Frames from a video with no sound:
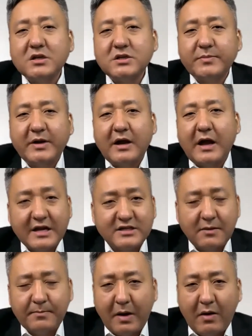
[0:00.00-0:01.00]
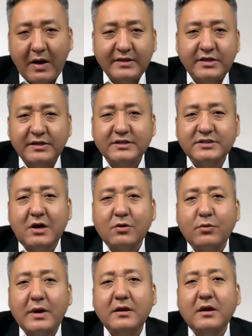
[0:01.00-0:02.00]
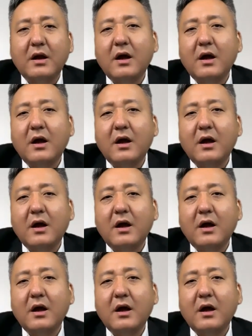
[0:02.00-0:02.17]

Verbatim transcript: 日本海上保安厅的长官